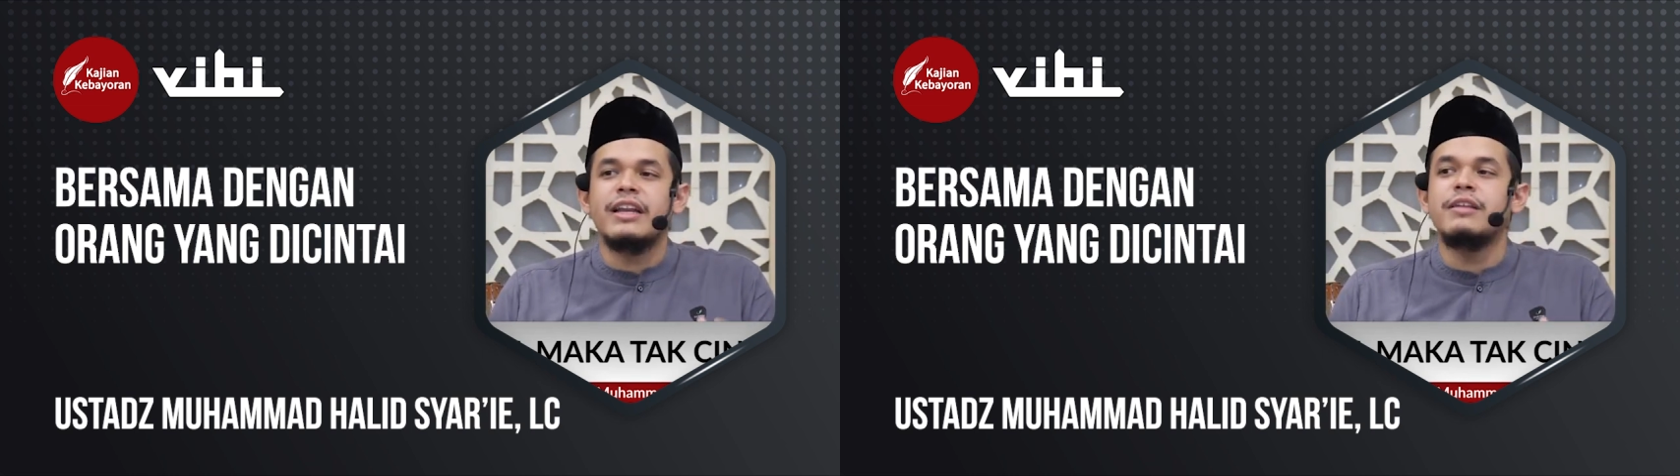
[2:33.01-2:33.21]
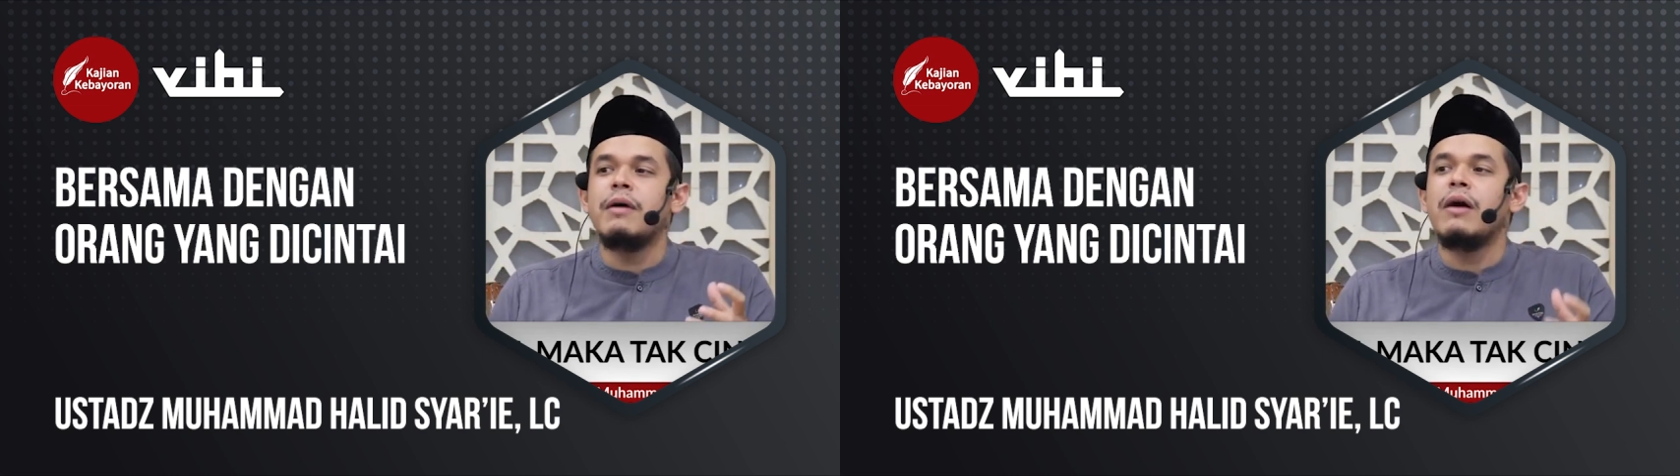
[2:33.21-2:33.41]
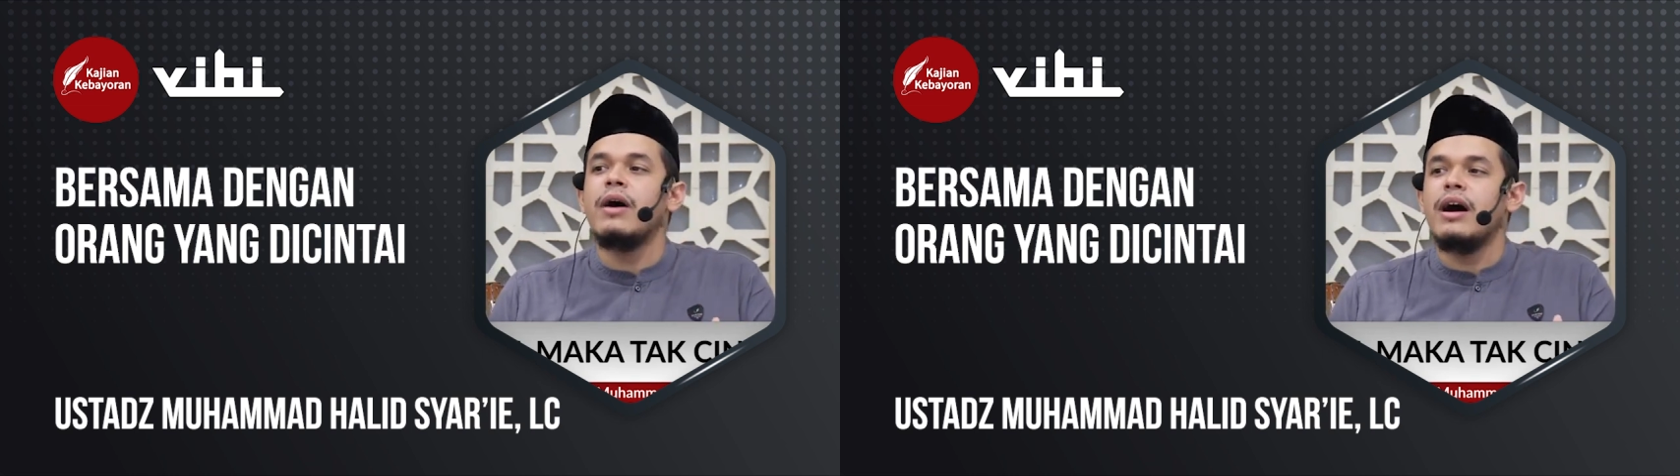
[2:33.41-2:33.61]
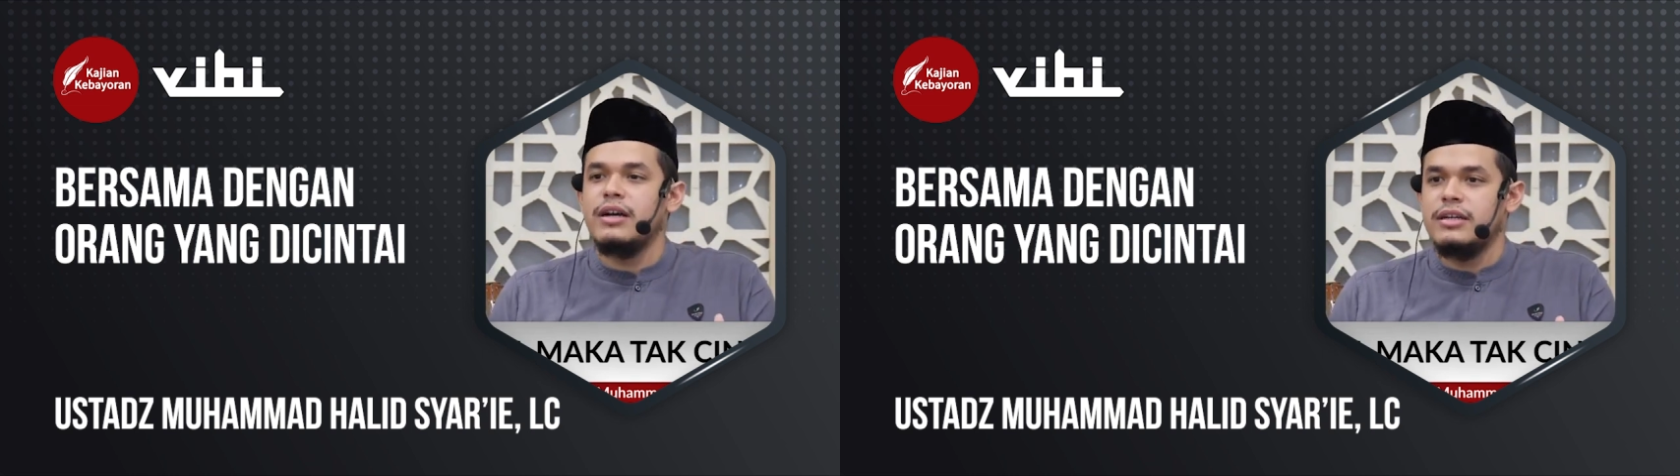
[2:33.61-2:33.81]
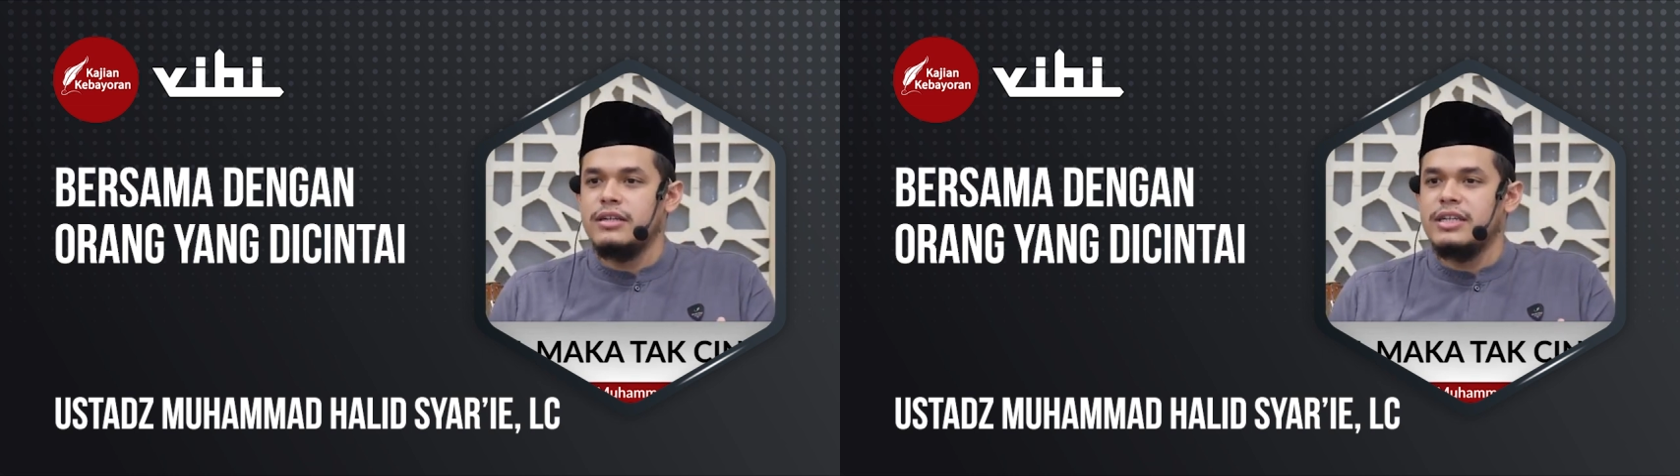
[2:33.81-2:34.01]
dibawa
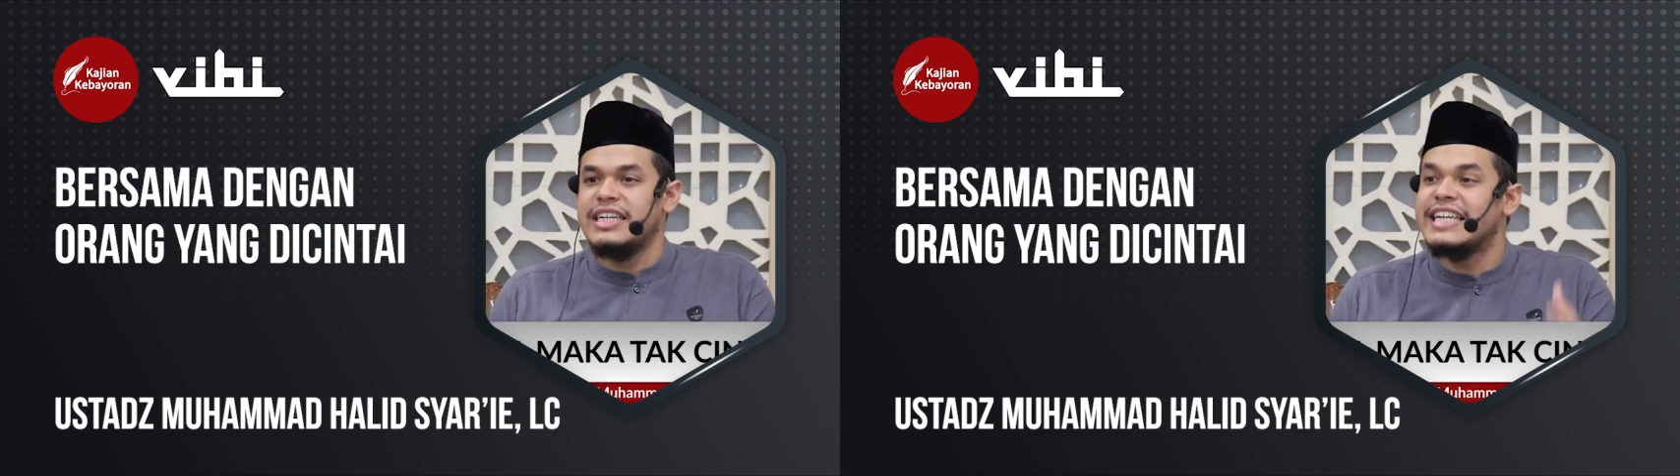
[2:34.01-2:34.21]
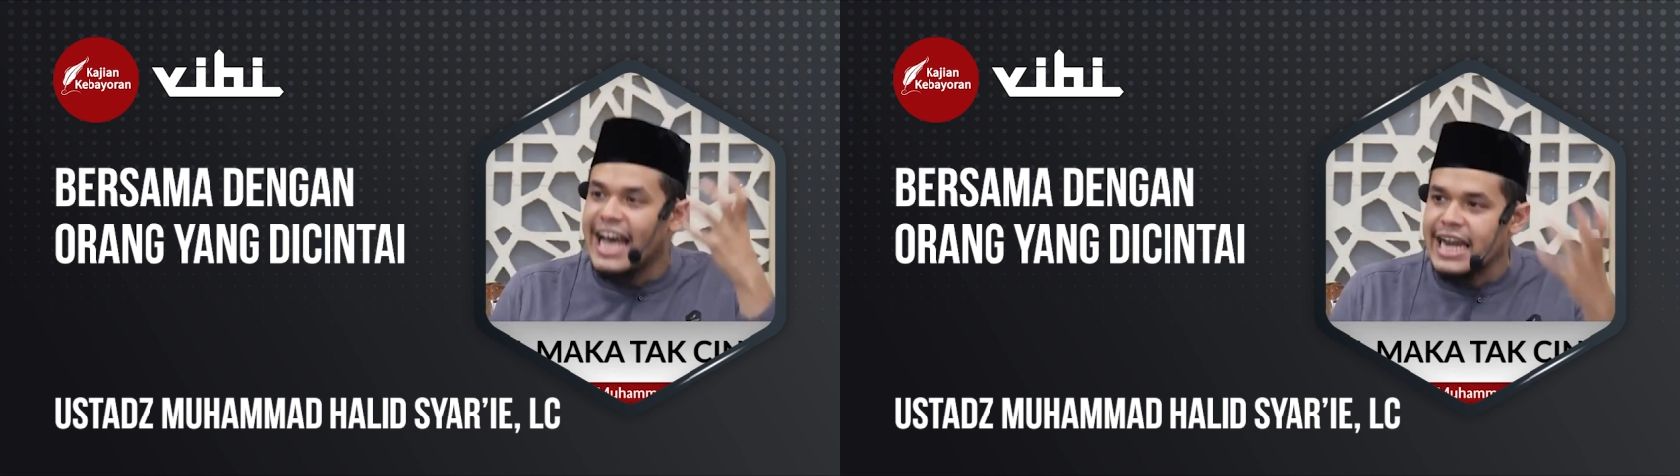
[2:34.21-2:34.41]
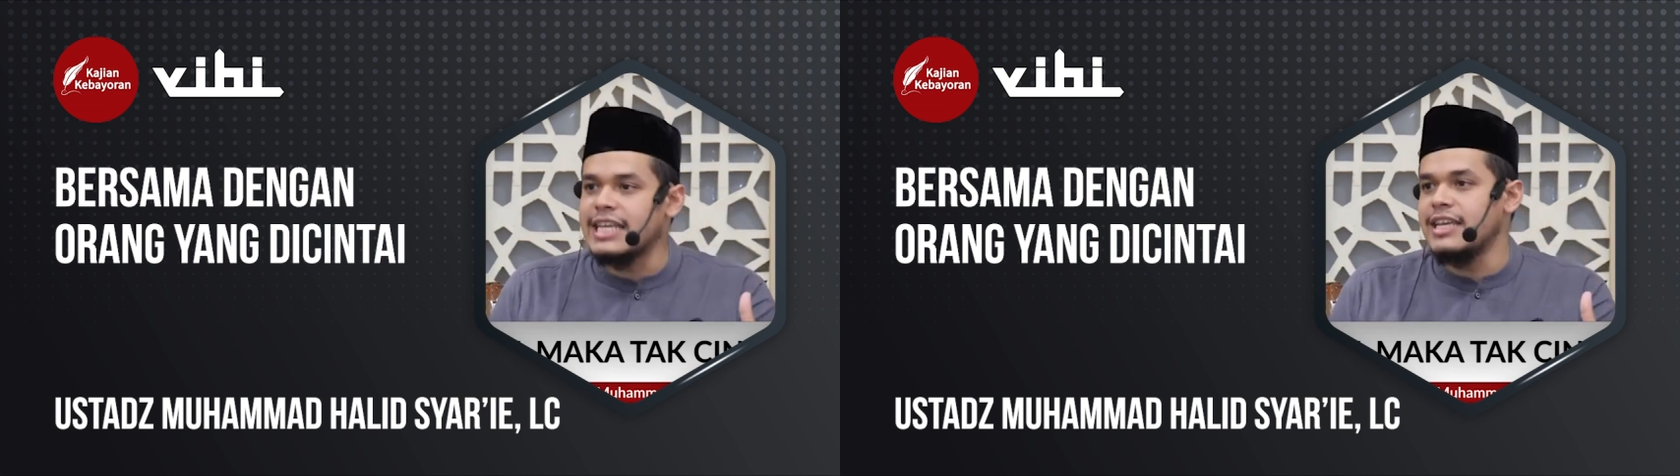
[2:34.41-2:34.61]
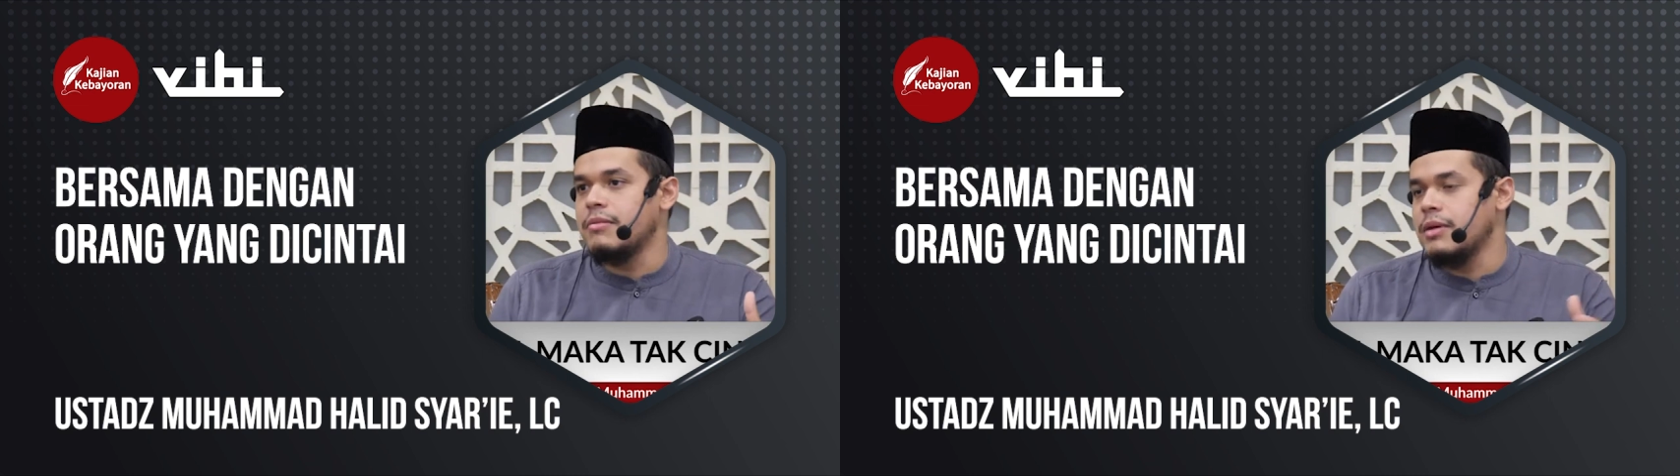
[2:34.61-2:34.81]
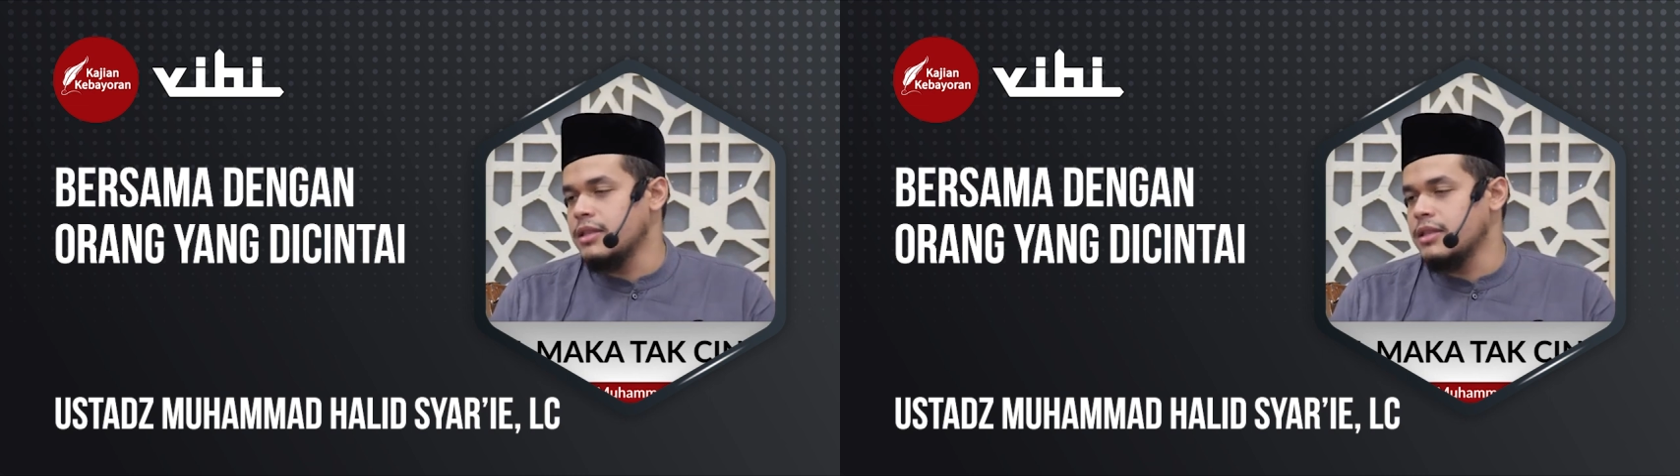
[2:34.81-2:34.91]
di hari kiamat.